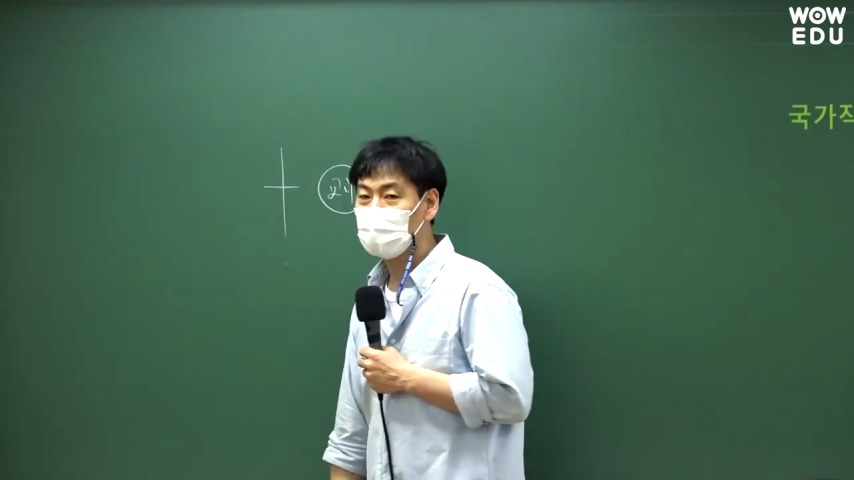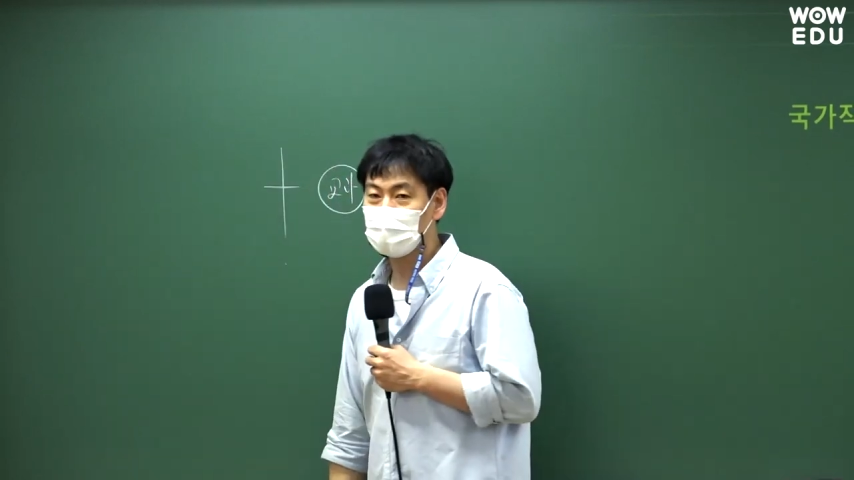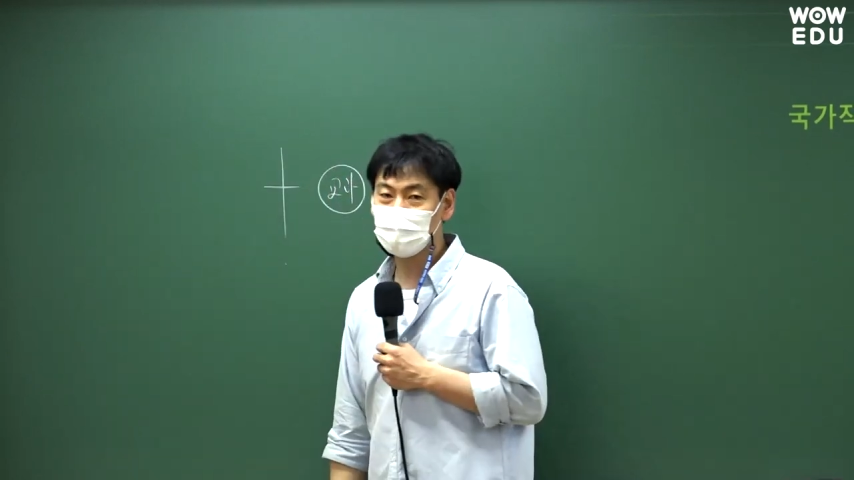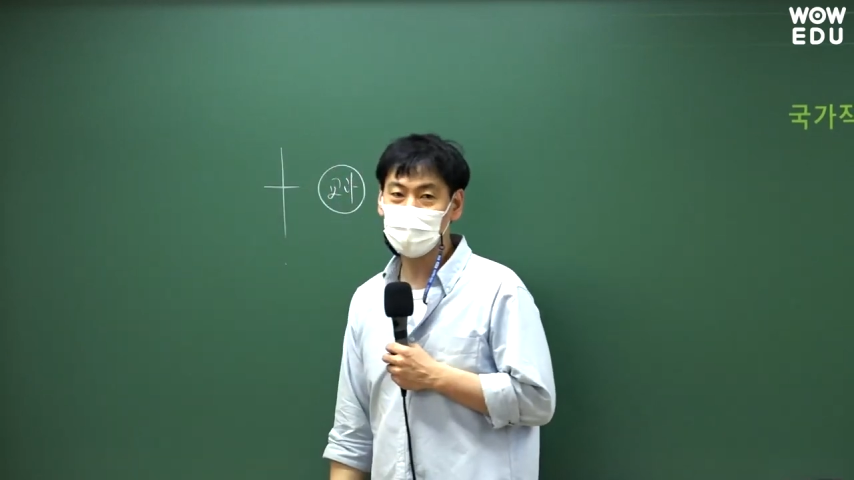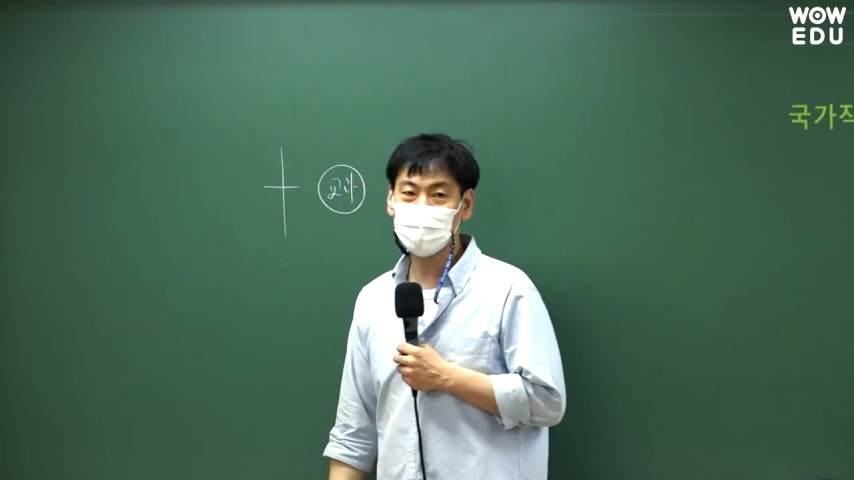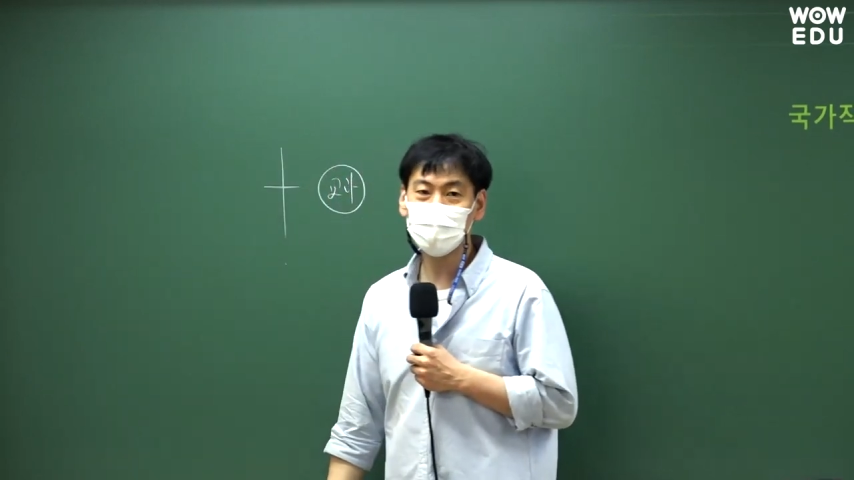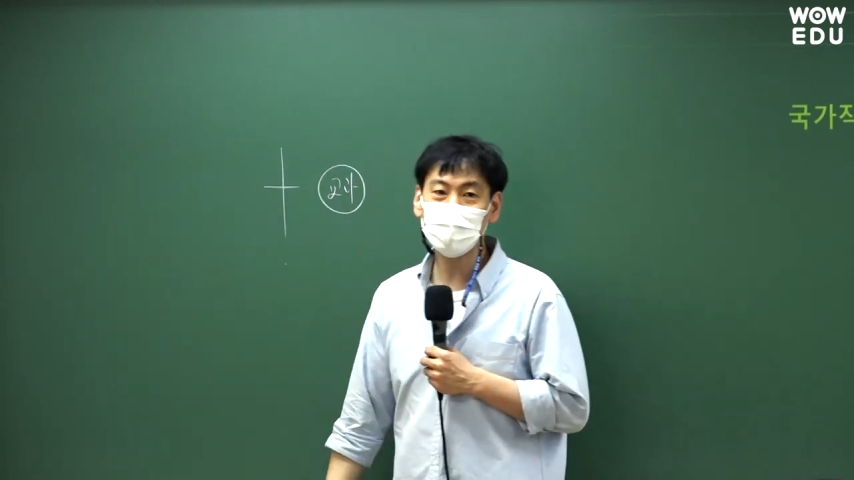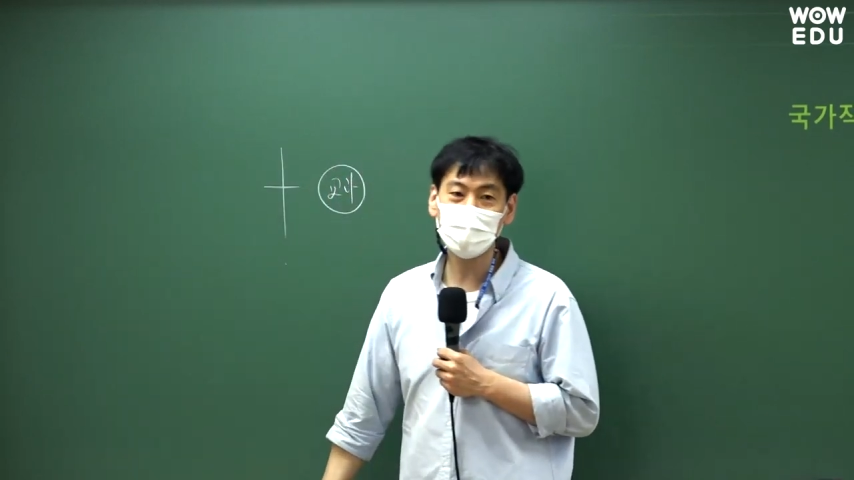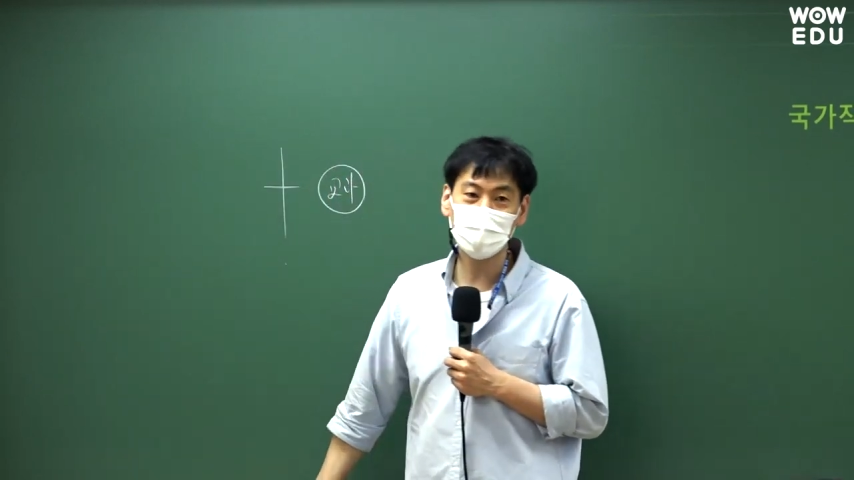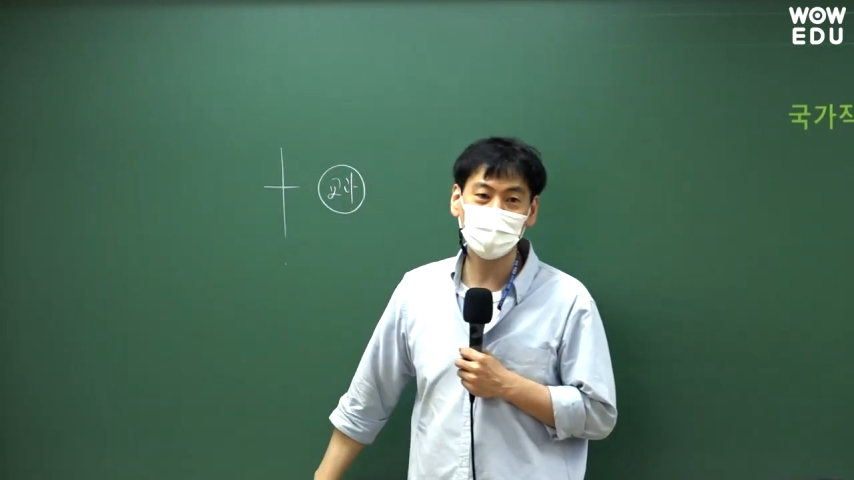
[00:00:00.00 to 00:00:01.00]
하게 되면
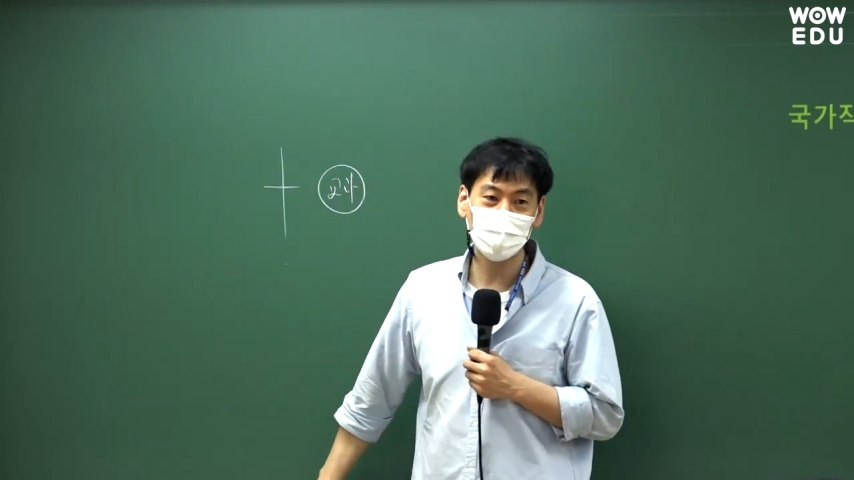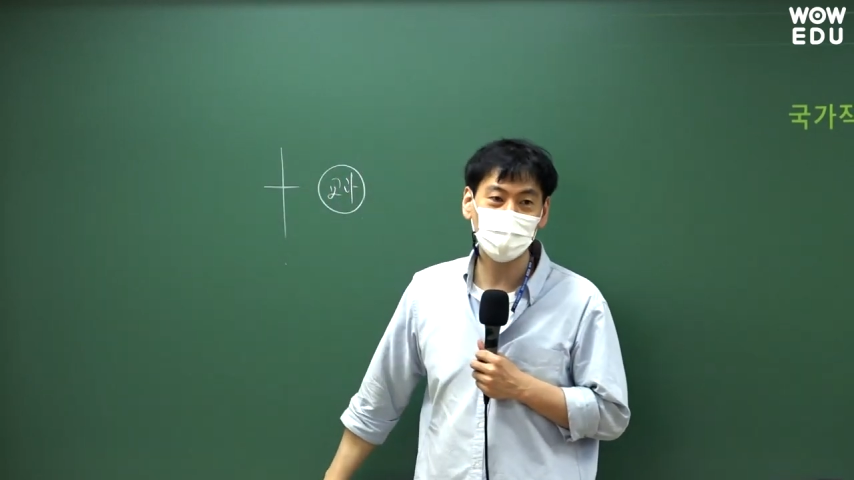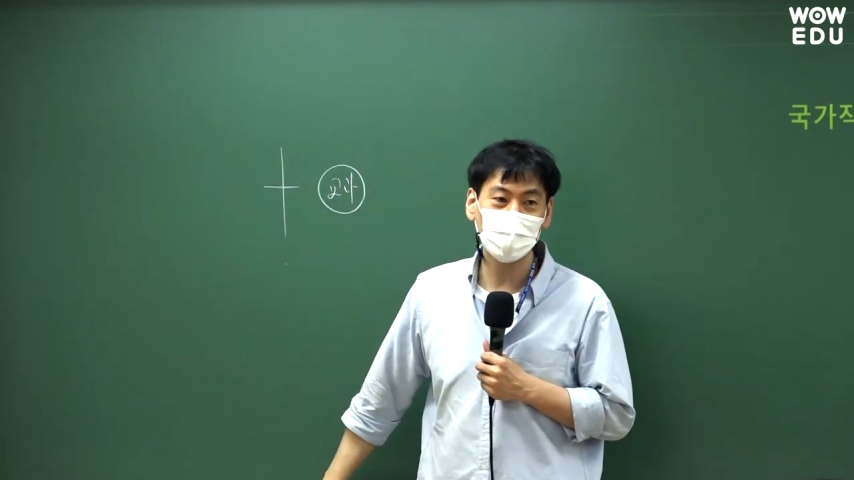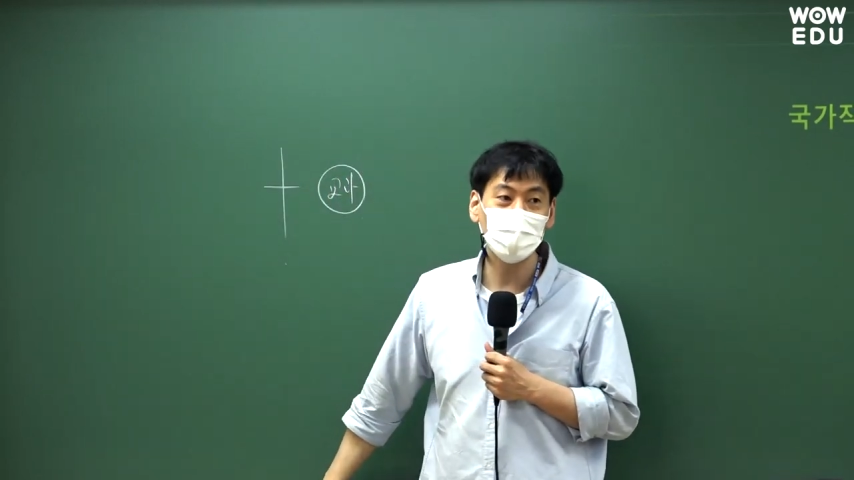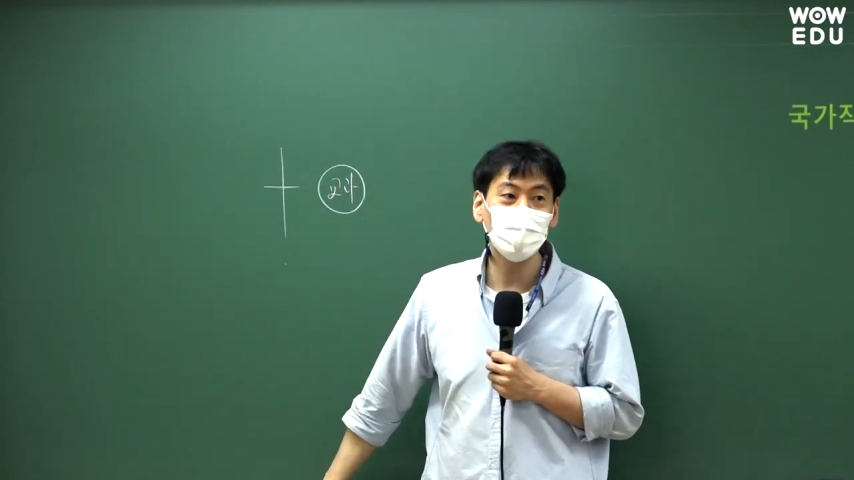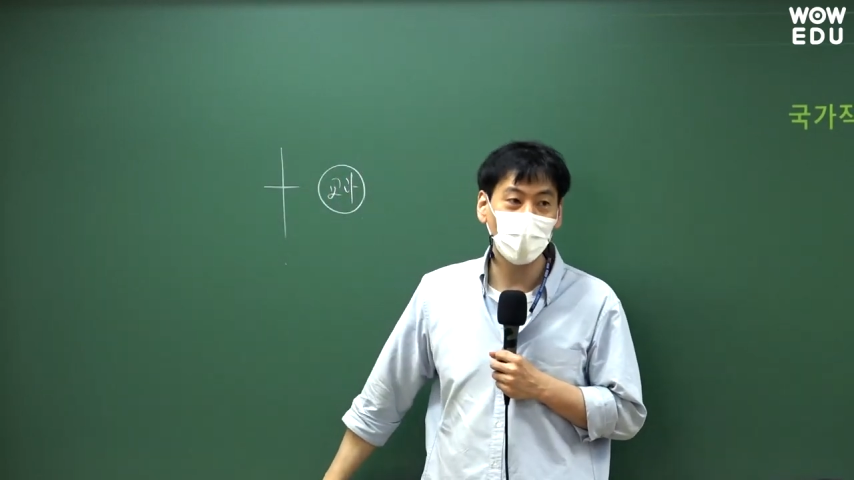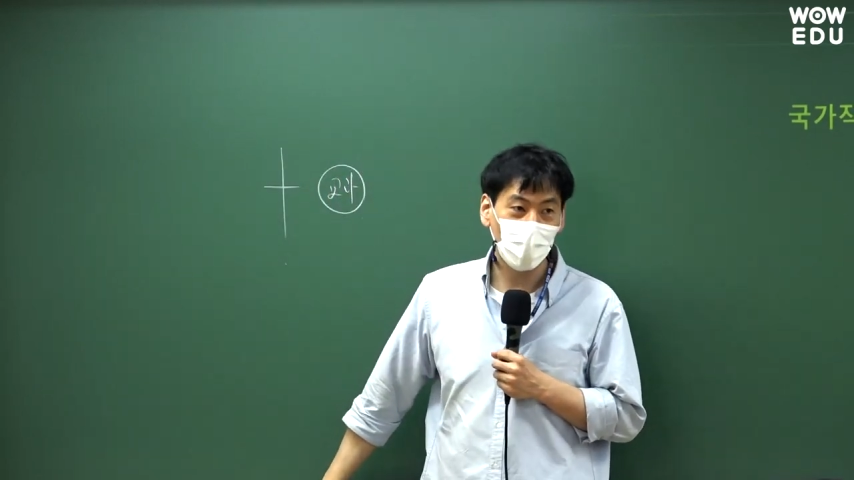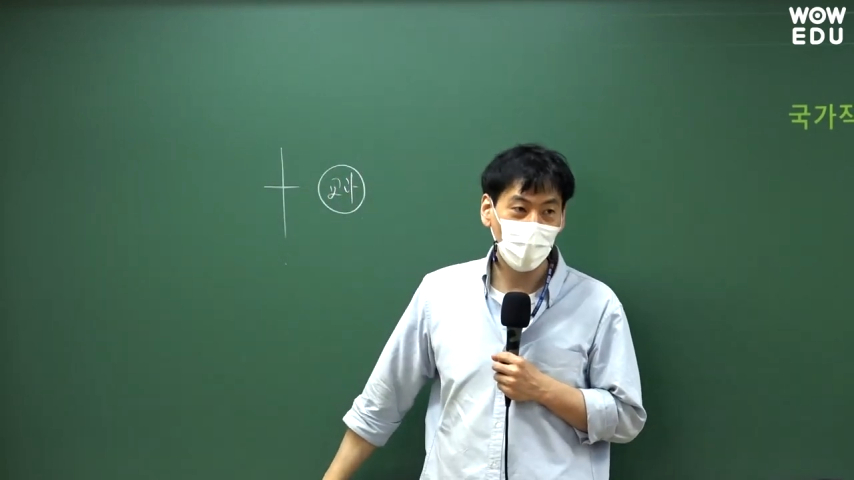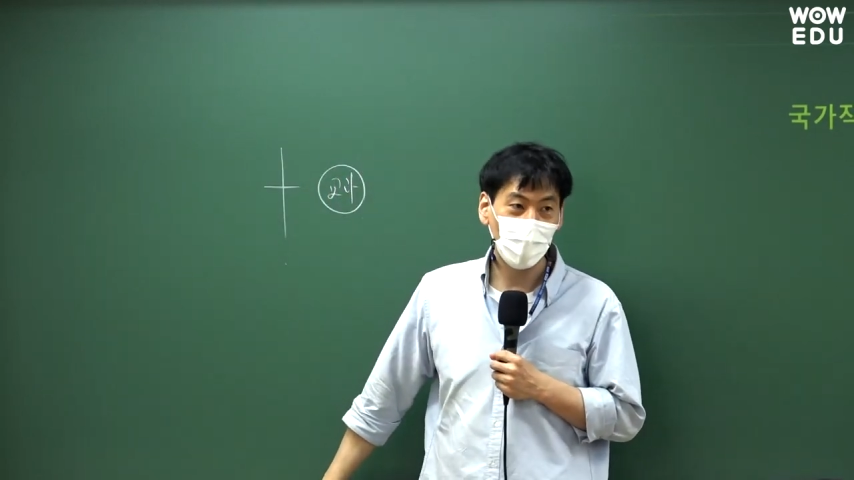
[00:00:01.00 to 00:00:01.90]
출제되는 경우가 있죠.